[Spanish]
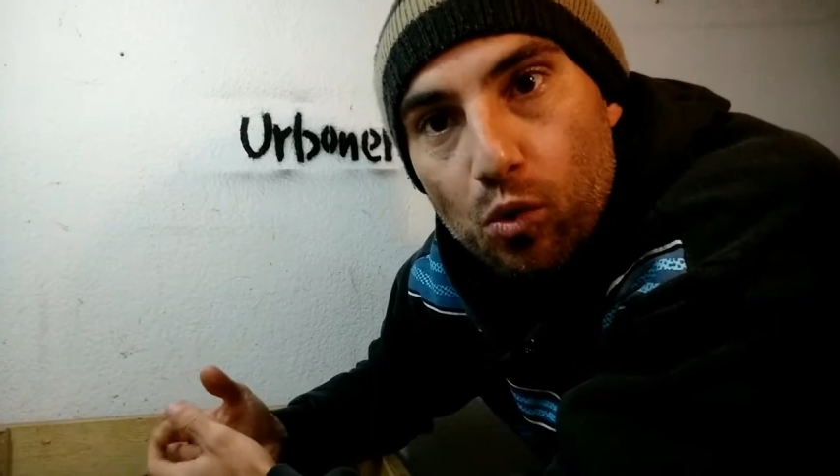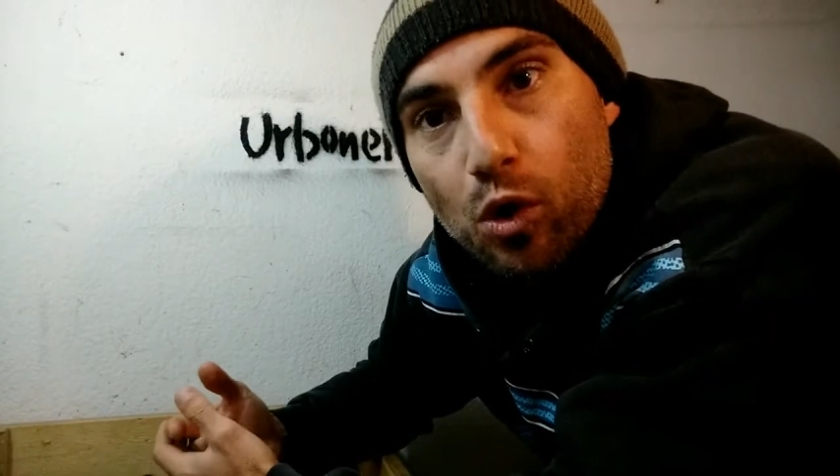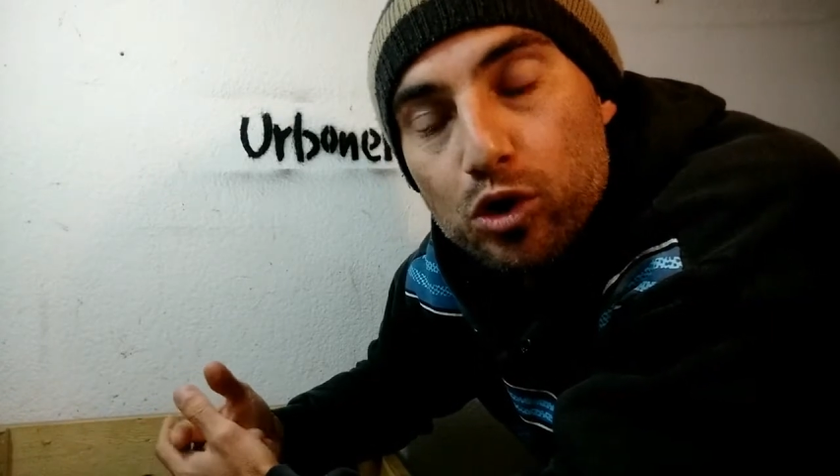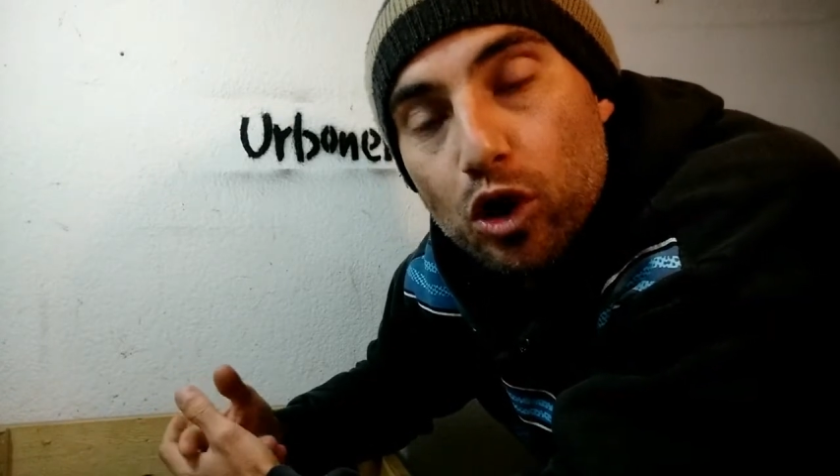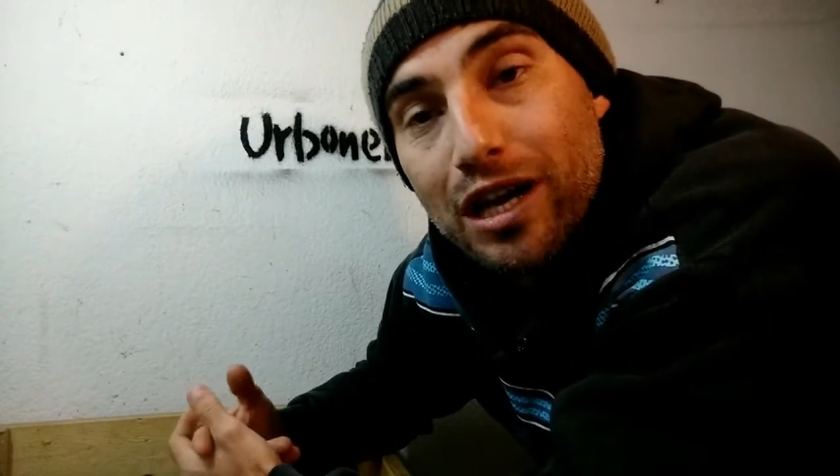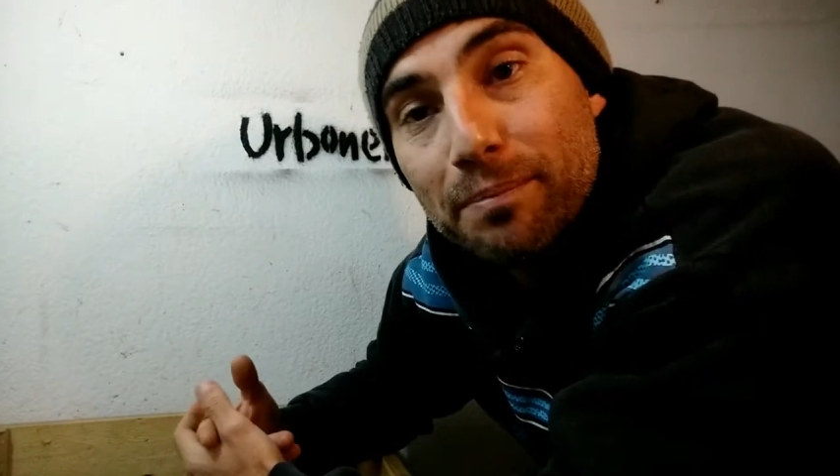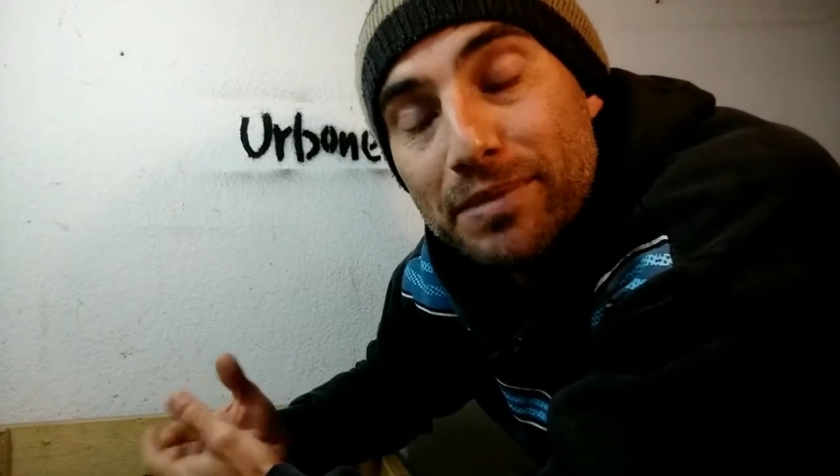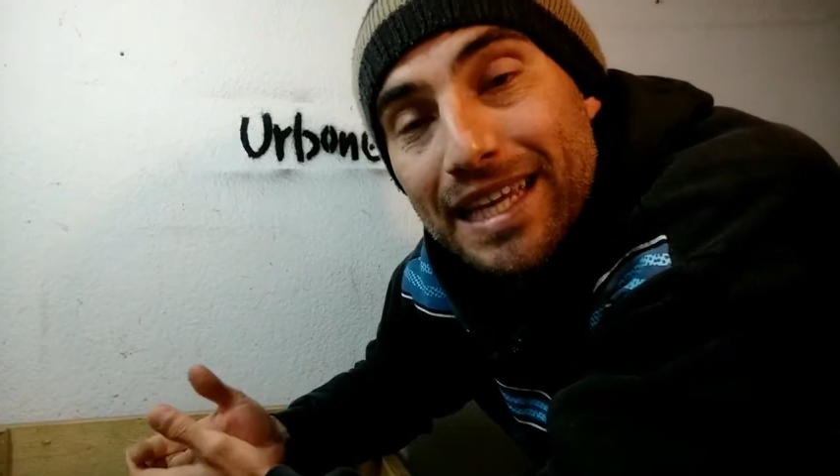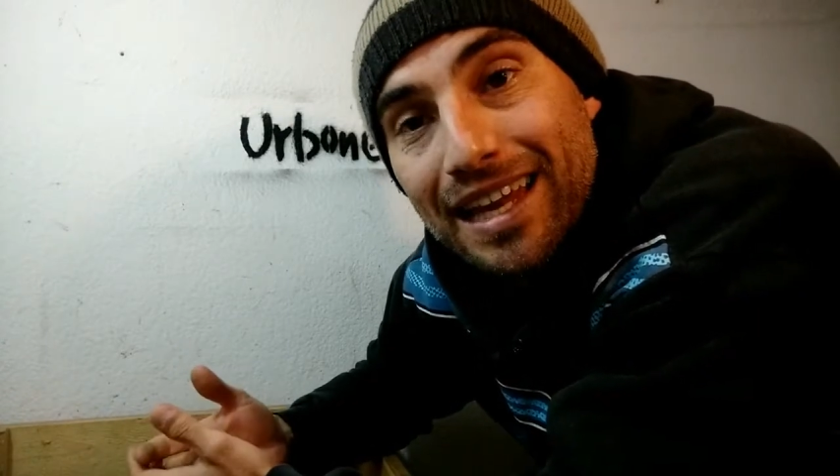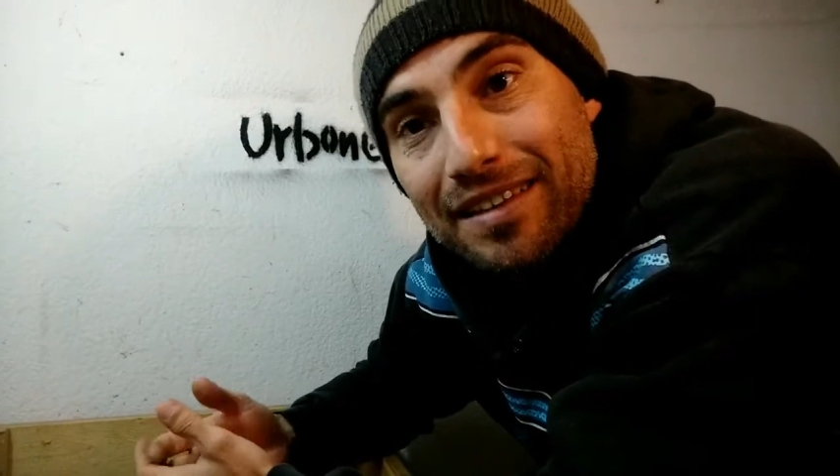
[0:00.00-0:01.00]
u otros
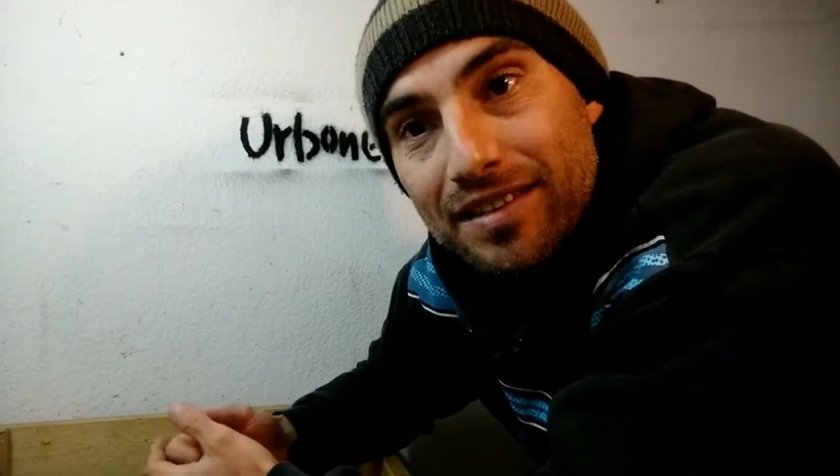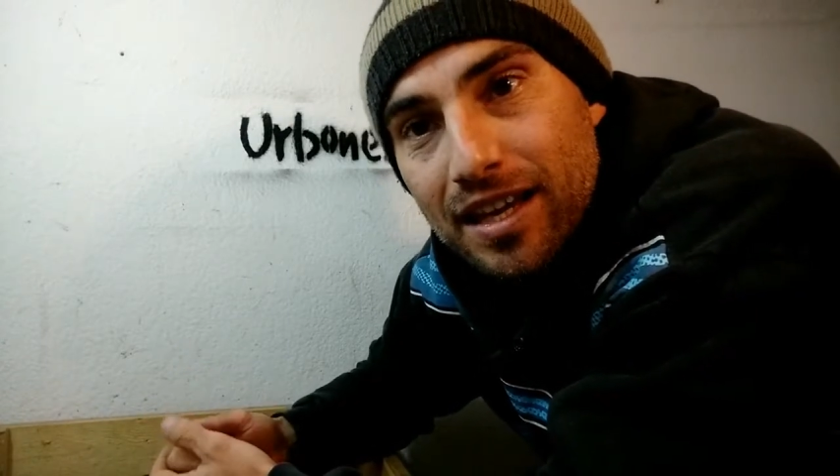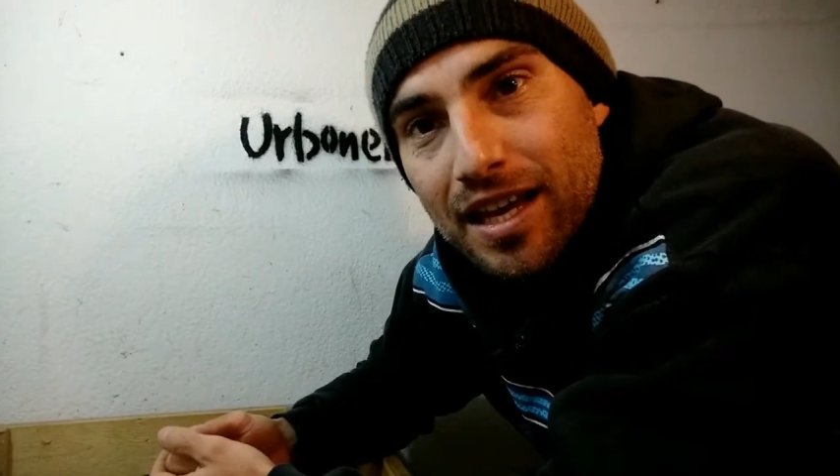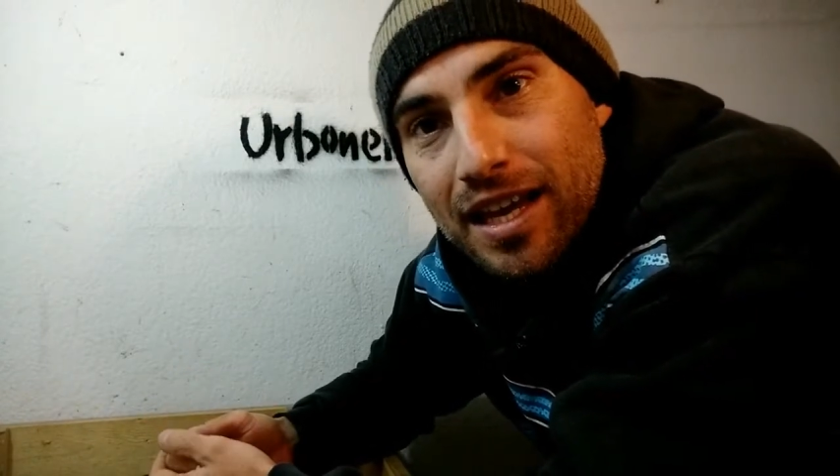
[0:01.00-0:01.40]
reptiles.